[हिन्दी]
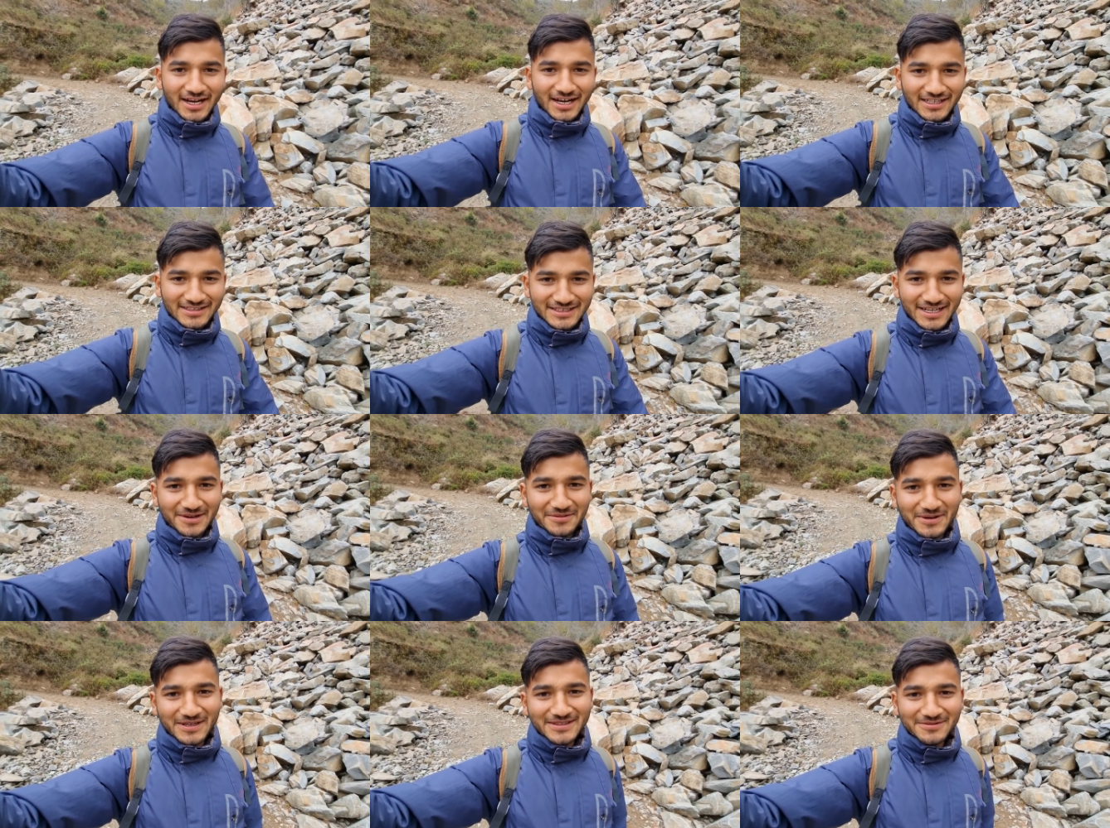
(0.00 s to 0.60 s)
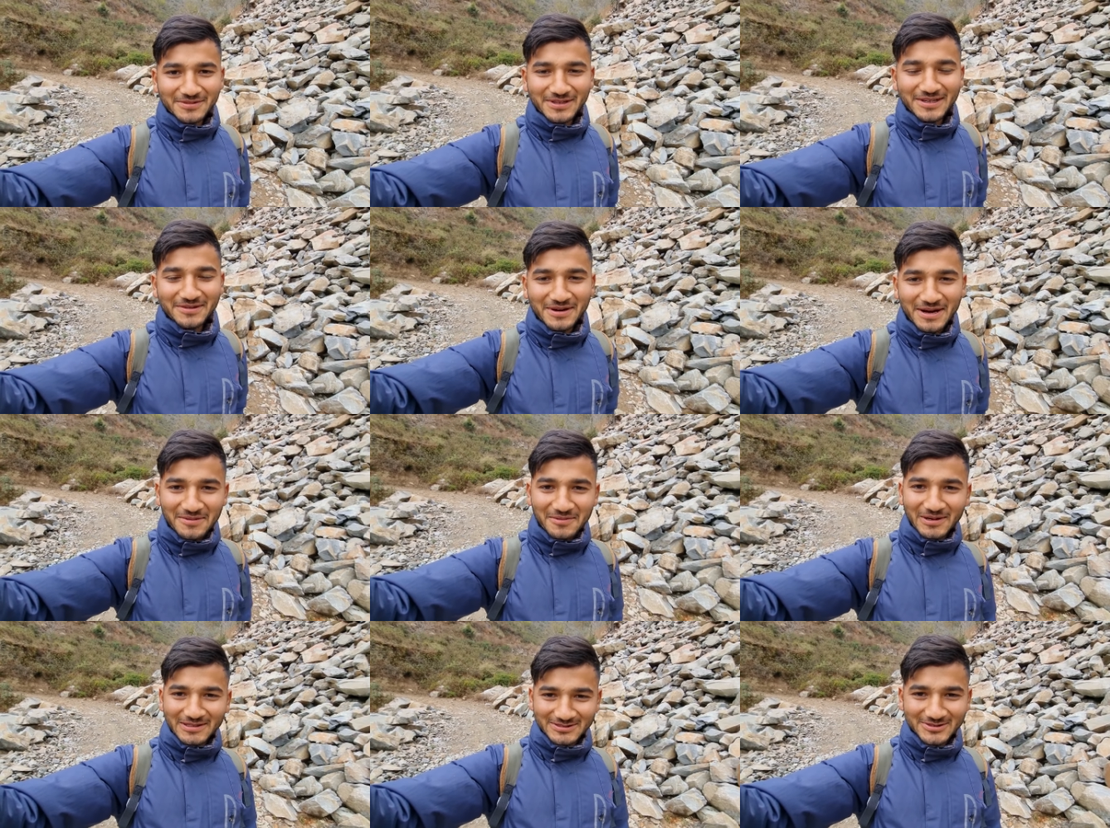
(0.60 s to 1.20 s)
हंसना मत मतलब
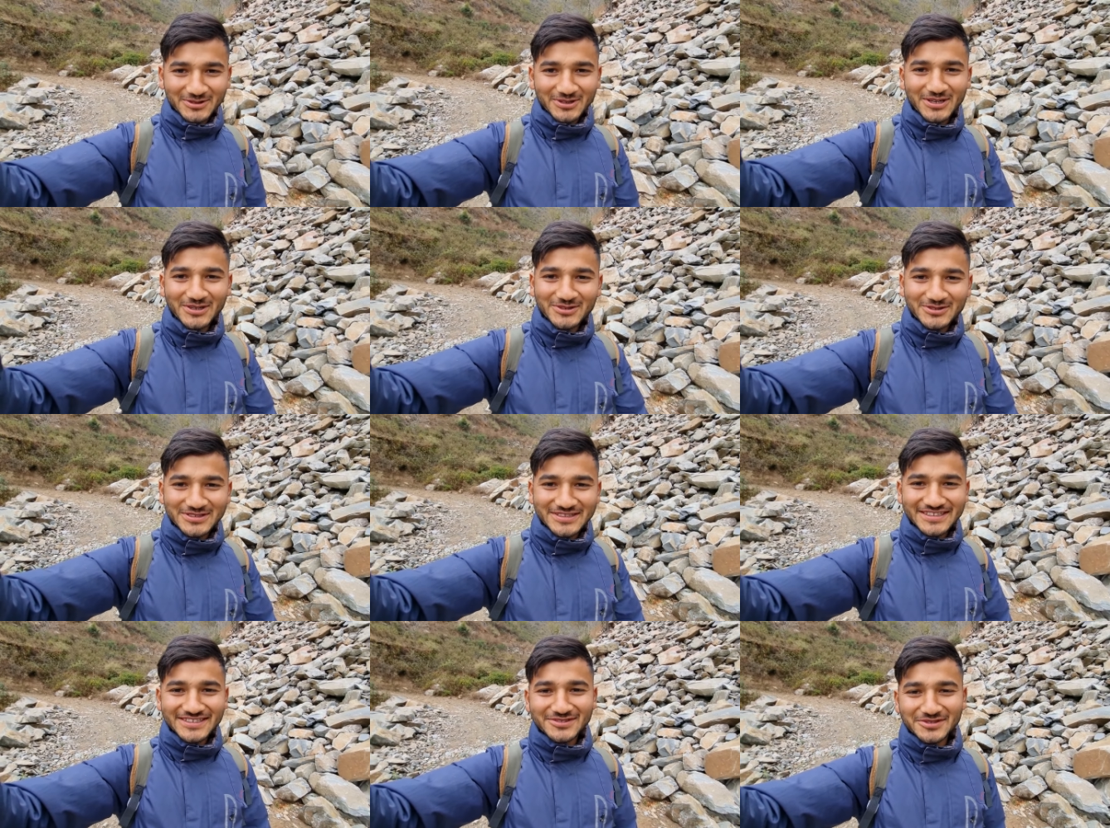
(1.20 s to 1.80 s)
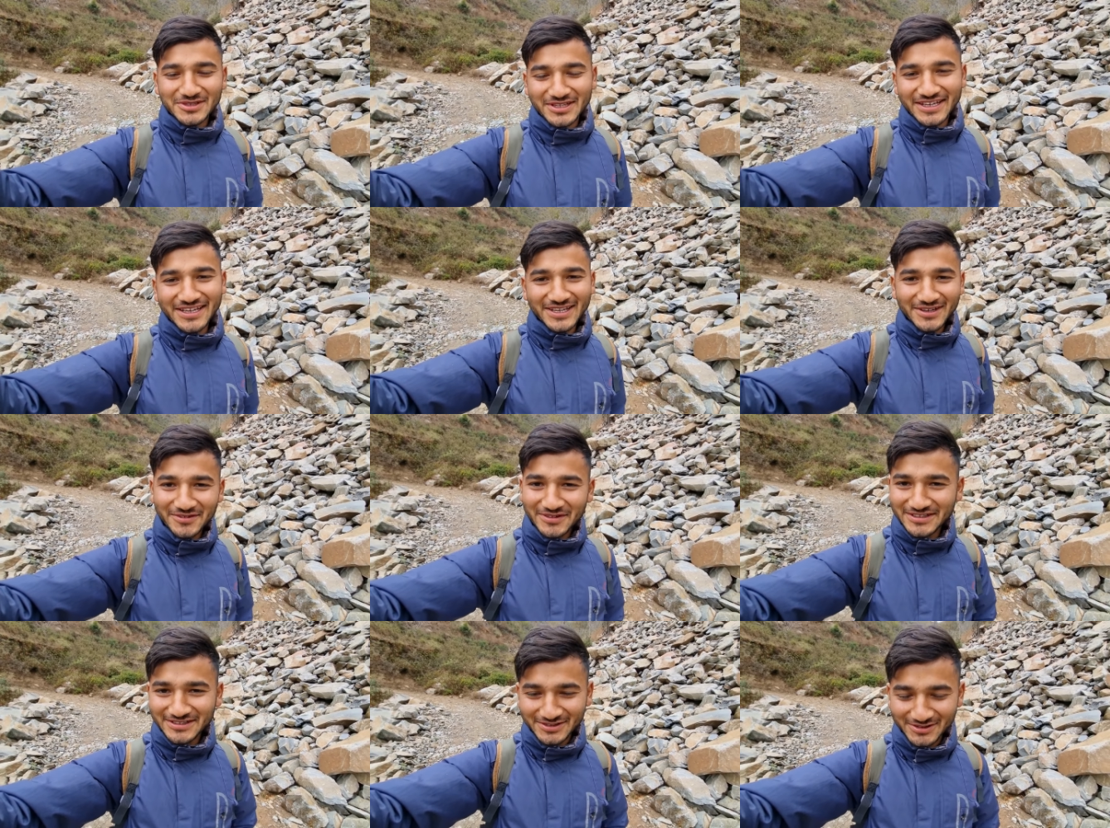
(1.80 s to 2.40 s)
आप हंसोगे उस चीज़ को देख
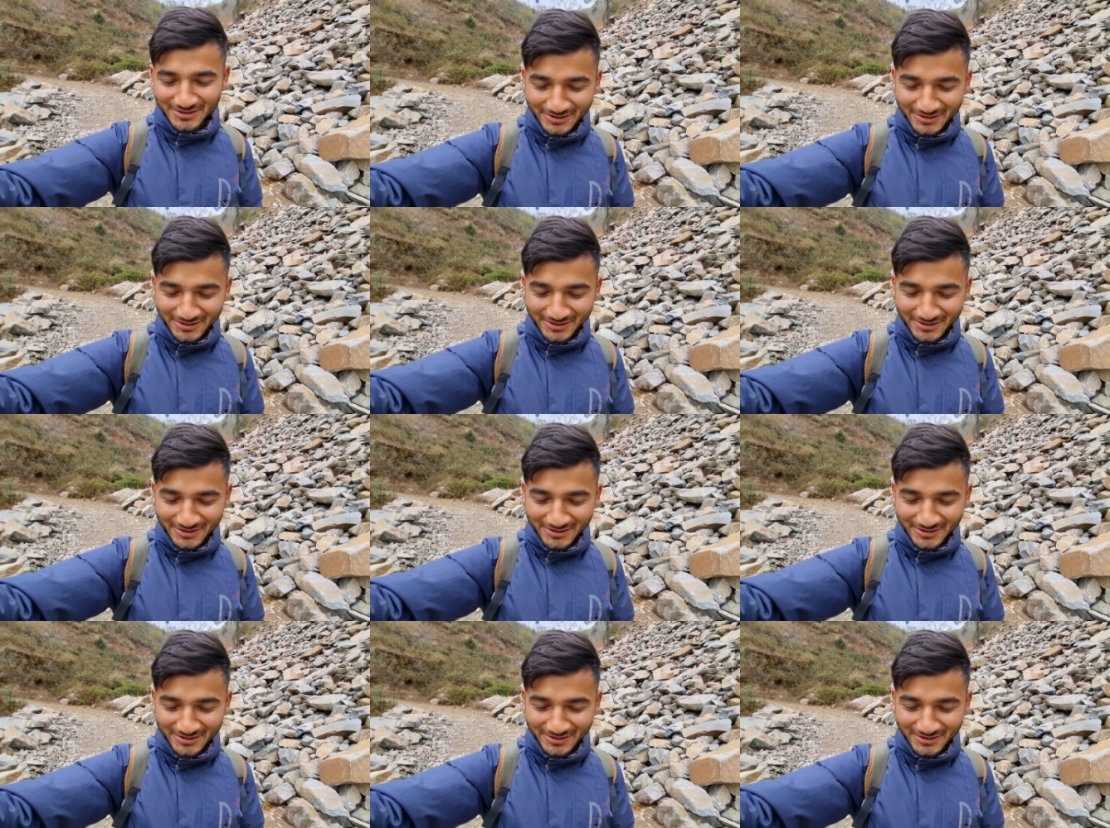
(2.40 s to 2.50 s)
के वैसे